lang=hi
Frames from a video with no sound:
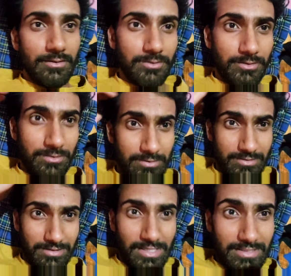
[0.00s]
तो
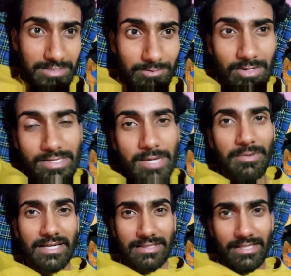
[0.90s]
आज का व्लॉग यहीं
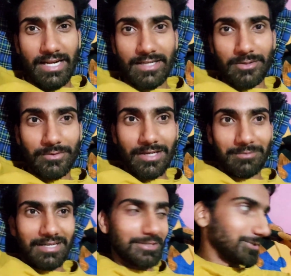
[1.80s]
पे करते हैं क्योंकि
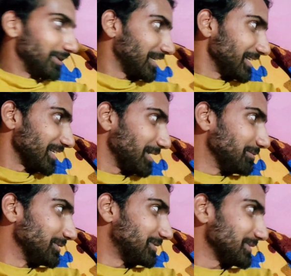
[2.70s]
हमारे सोने का टाइम हो